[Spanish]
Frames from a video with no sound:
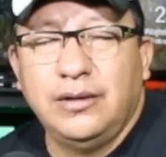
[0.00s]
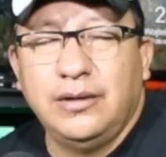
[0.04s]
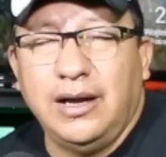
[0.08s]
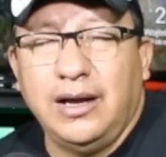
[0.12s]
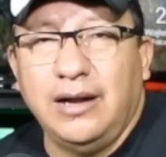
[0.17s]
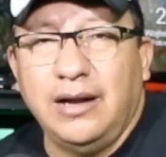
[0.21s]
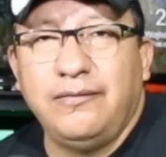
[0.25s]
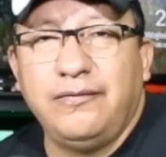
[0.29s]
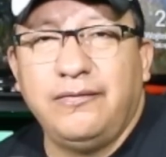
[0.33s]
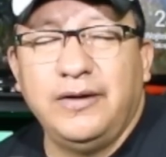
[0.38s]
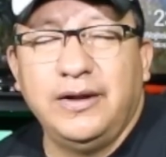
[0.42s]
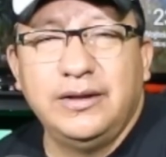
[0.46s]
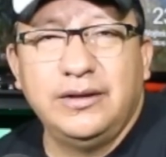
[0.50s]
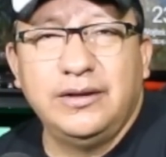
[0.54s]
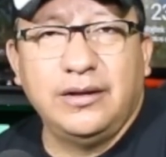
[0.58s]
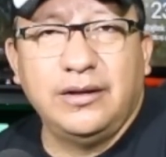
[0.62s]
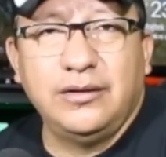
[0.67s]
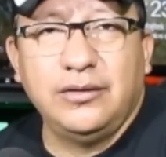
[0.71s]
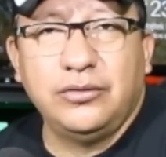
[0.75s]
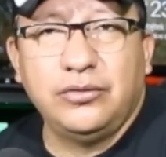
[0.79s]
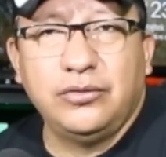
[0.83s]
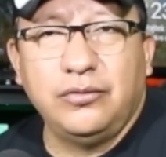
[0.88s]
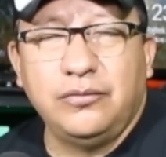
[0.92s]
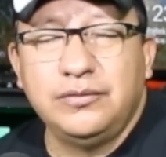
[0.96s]
al frente
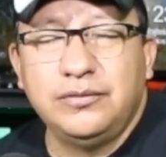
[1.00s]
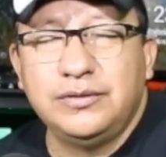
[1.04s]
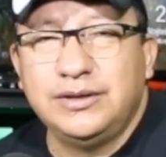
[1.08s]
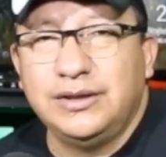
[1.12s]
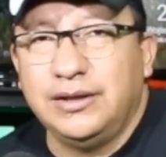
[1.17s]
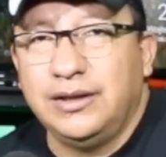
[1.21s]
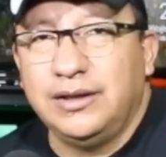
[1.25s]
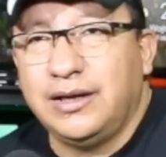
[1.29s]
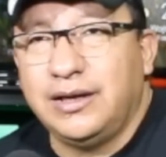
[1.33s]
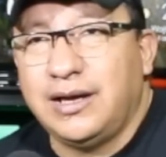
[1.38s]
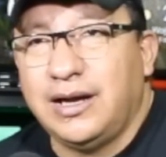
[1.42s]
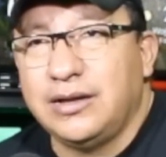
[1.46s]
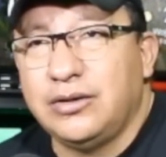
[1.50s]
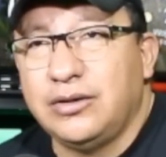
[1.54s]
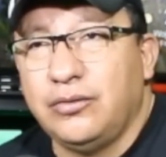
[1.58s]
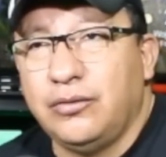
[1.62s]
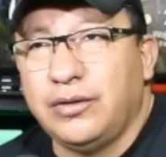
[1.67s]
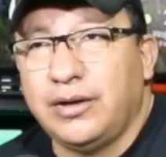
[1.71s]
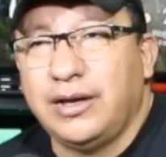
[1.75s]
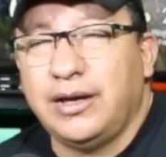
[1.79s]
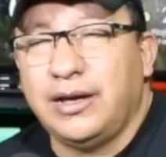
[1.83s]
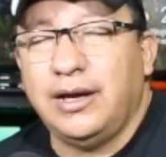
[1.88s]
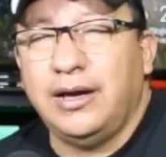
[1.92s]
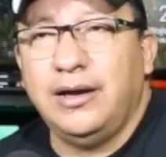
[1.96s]
de todo un
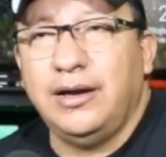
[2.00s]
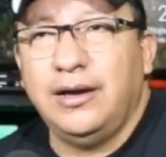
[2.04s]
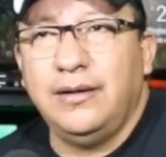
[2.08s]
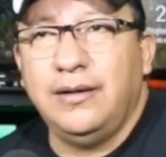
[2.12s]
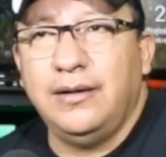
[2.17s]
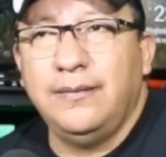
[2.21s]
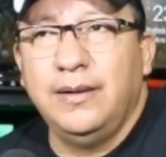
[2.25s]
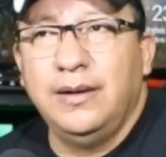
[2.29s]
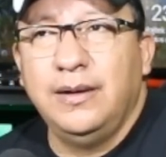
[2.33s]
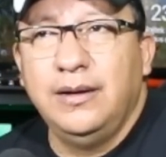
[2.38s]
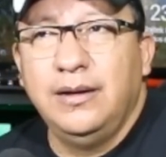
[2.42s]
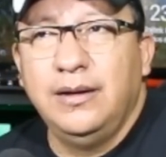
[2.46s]
sindicato que